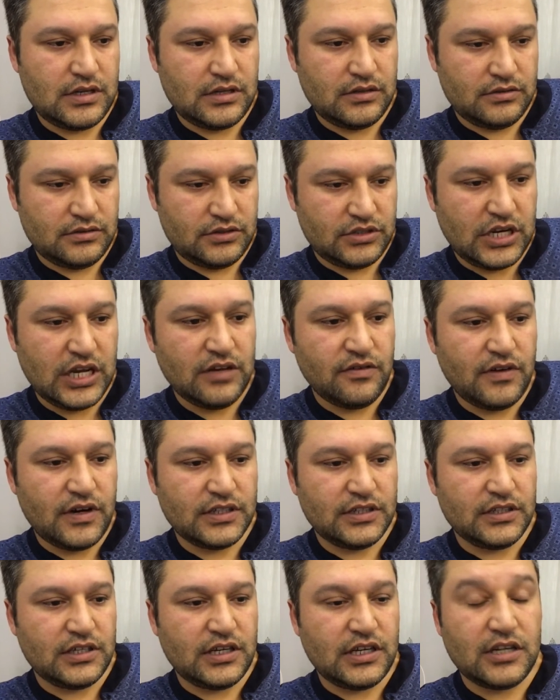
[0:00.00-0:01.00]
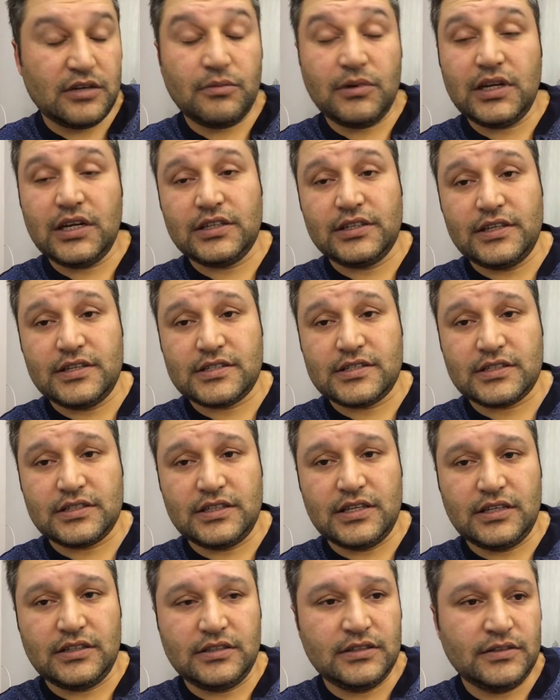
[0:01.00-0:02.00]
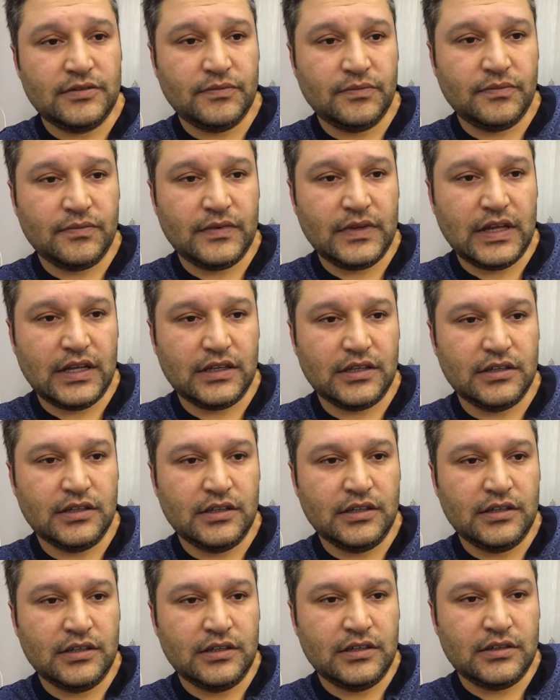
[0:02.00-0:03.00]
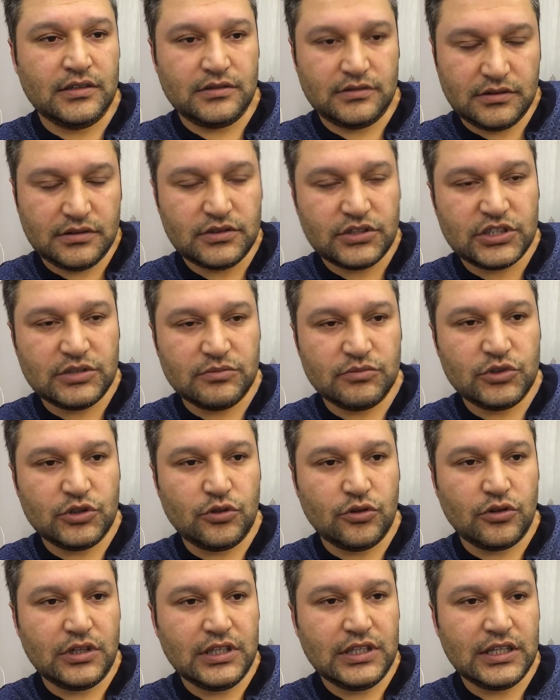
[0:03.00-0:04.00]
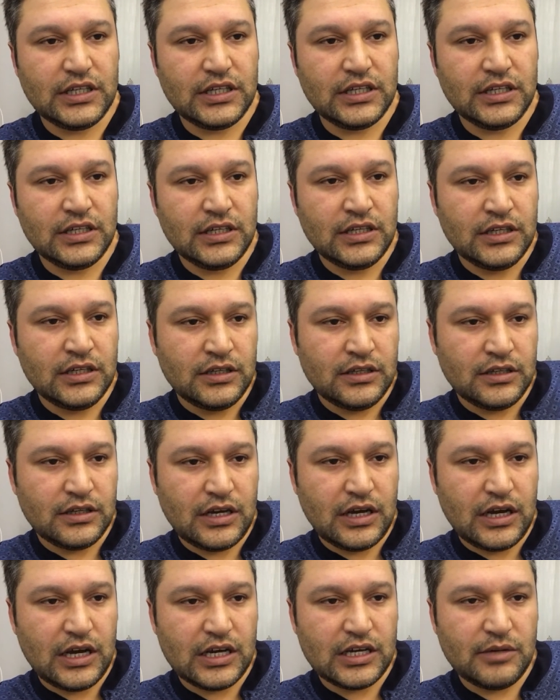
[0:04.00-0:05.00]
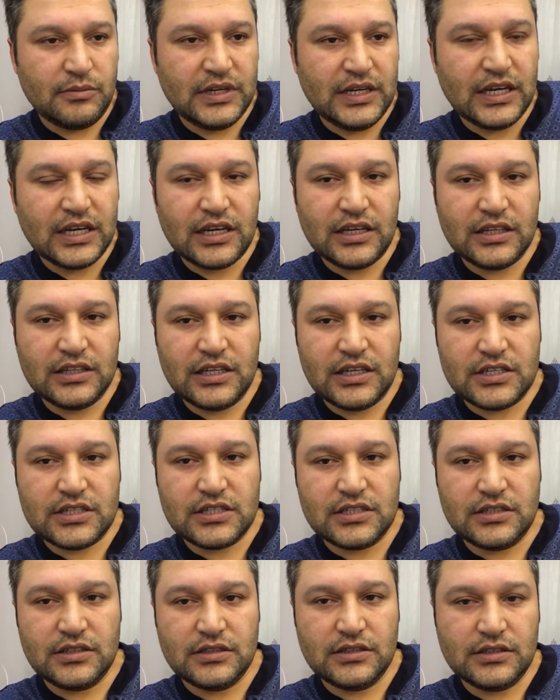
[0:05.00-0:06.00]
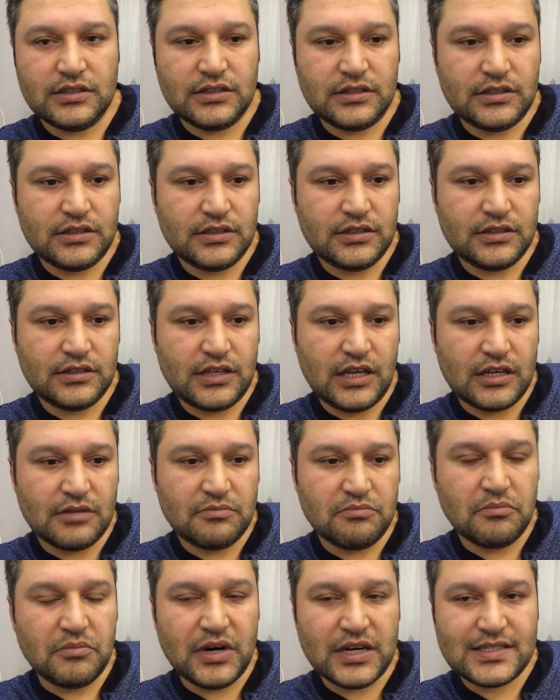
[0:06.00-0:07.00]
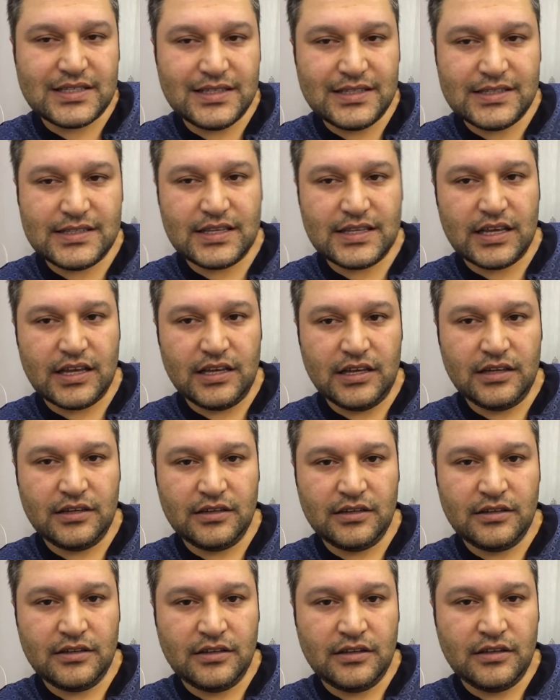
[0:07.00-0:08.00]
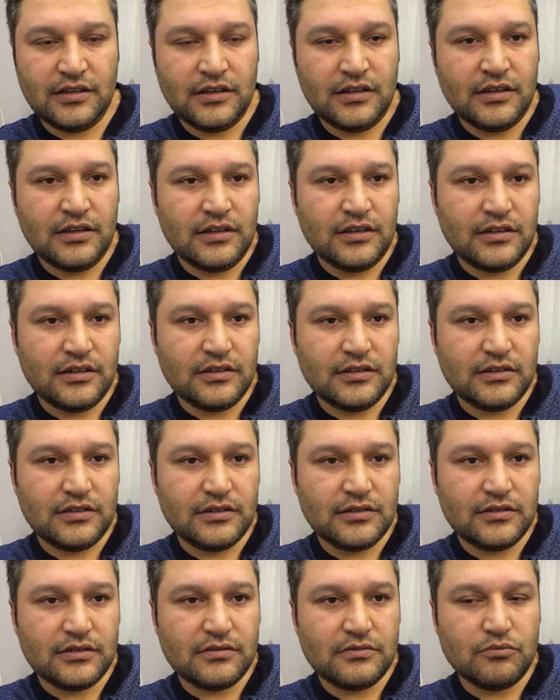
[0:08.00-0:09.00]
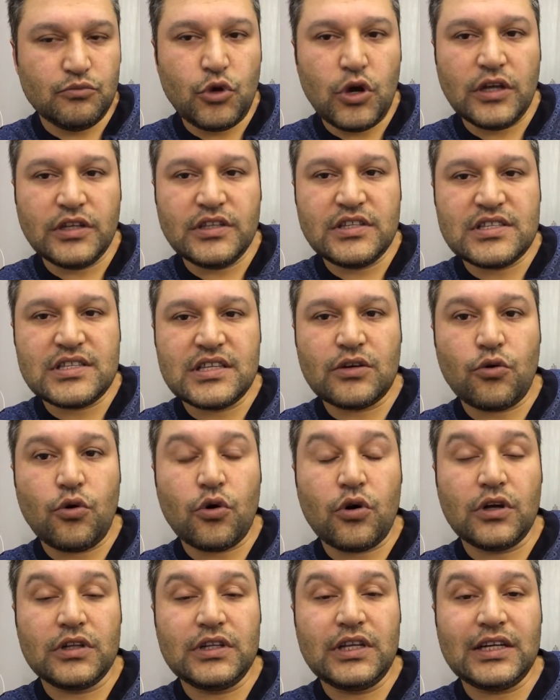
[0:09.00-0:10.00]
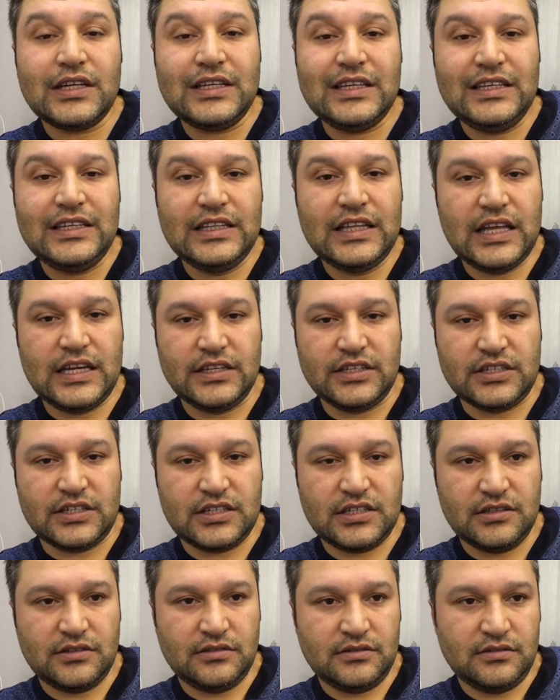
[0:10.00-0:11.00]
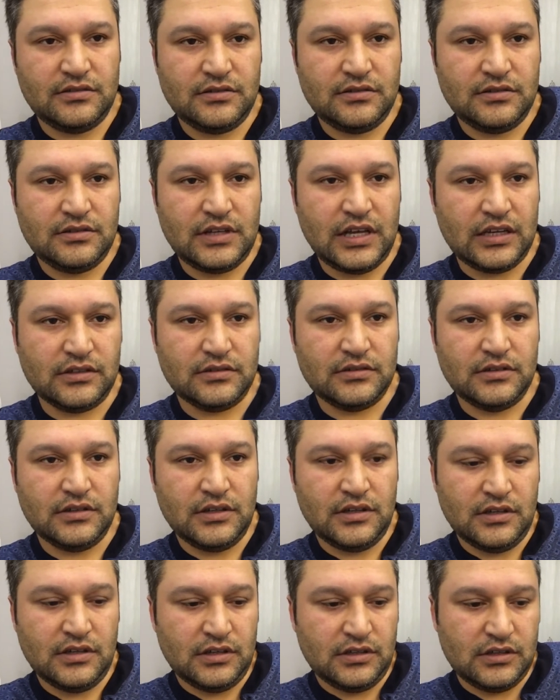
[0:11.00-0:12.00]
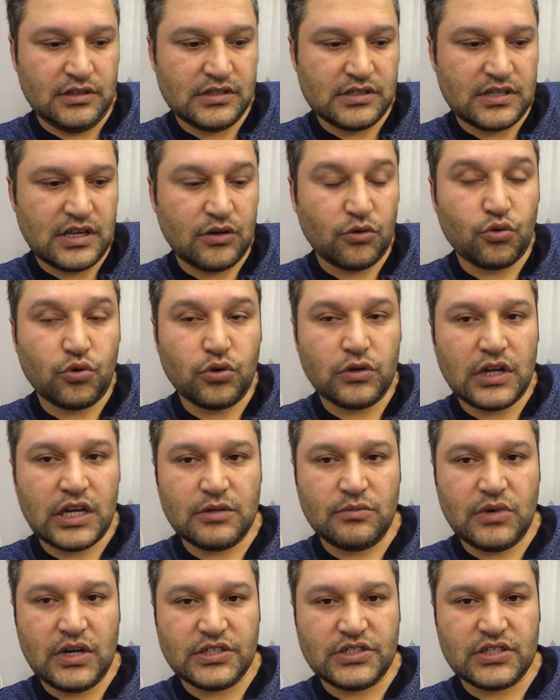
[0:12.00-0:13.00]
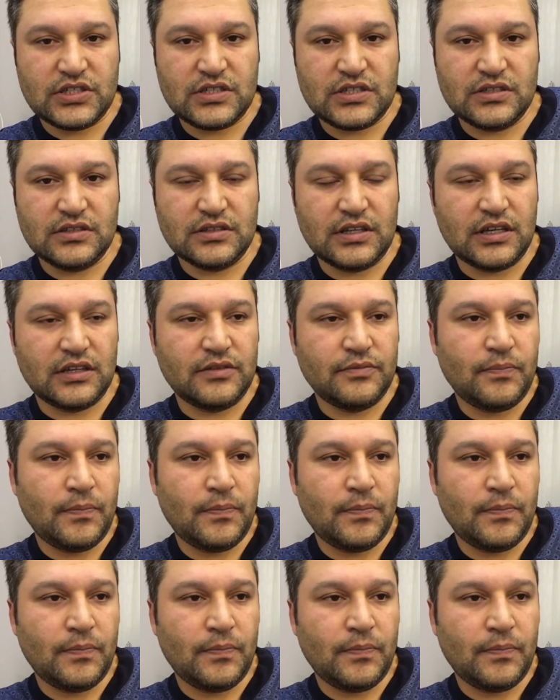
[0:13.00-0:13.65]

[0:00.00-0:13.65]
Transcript: şeyi vardır arabalarda eskiden. Yani şimdi de öyle de araba ne kadar e, yani basitse e, mühendislik o kadar iyi denir. Yani insan kullanımı açısından.